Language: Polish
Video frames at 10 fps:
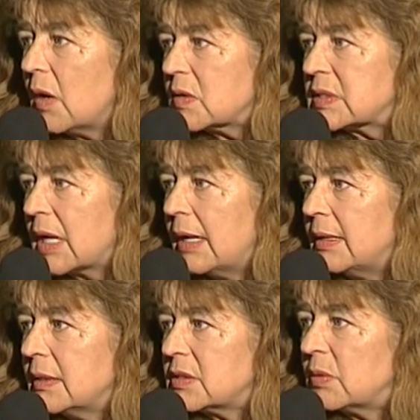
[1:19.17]
o
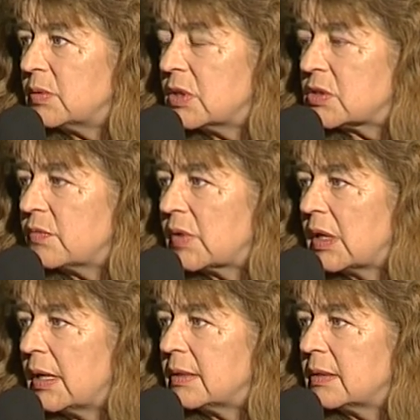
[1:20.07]
skali żołnierzy
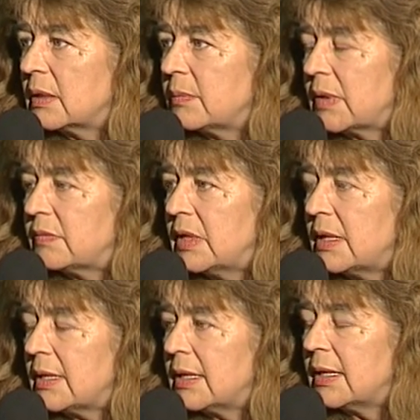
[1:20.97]
wyklętych, prawda?